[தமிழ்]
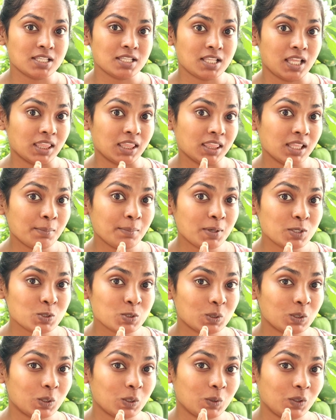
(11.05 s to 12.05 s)
சத்தமாக
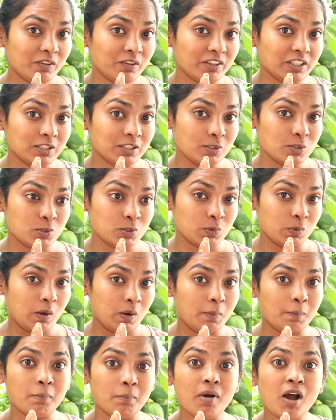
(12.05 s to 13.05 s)
சொன்னால் கூட
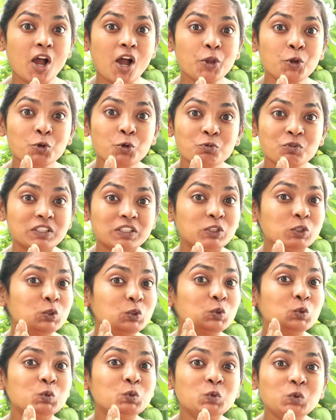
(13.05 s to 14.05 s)
வயந்திரிச்சிருவான் மாயோன் வந்து
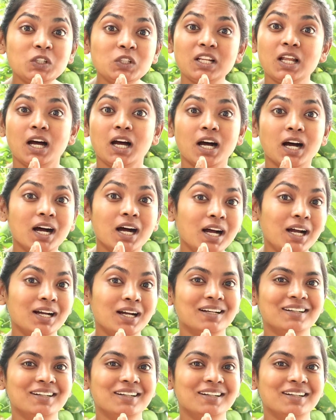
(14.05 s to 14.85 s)
தூங்குறான்